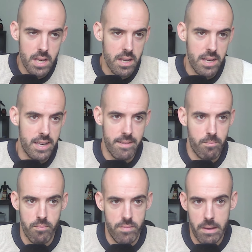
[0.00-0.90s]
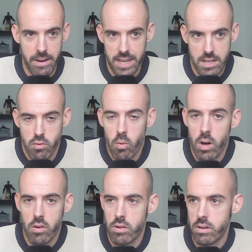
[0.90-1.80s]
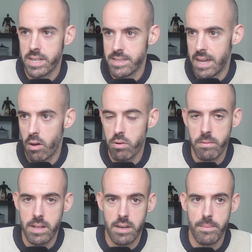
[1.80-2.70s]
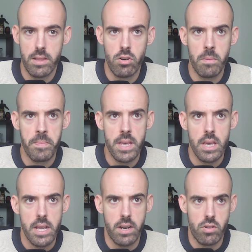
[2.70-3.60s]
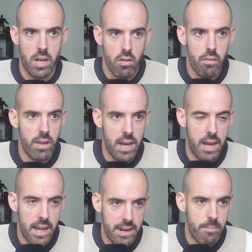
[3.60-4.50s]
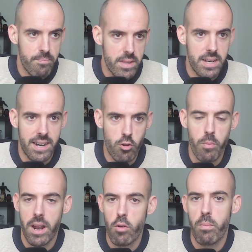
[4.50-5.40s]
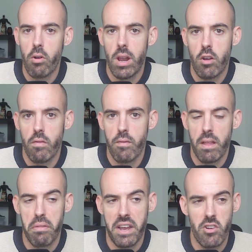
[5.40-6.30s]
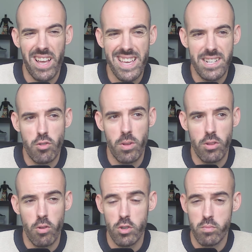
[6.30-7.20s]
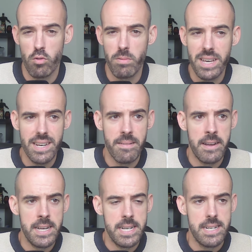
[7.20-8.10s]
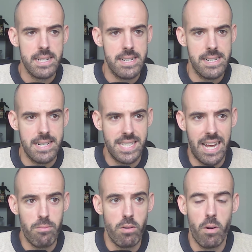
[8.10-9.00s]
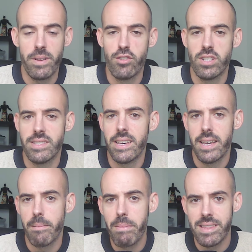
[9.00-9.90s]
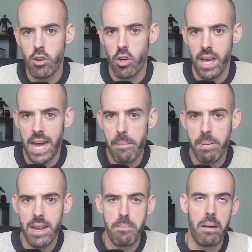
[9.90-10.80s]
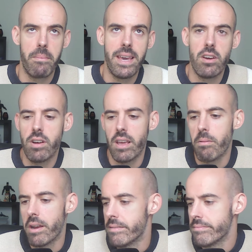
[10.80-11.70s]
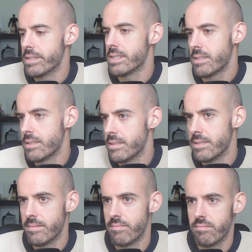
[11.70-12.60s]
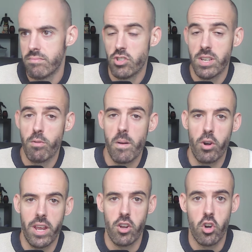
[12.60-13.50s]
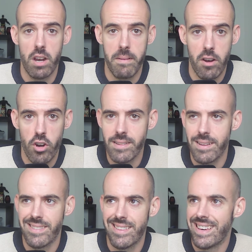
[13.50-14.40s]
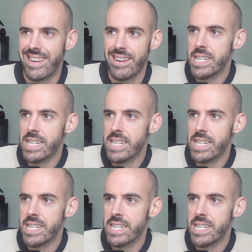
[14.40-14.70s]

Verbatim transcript: Eh, de verdad que es un jugador que está a un nivel tremendo y creo que a recuperado un poco la confianza. Creo que ayer estuvieron todos muy bien. Eh, salvo el momento este mítico de Hap en el palmeo, que bueno, pues eh, no sé muy bien por qué no coge el balón, intenta hacer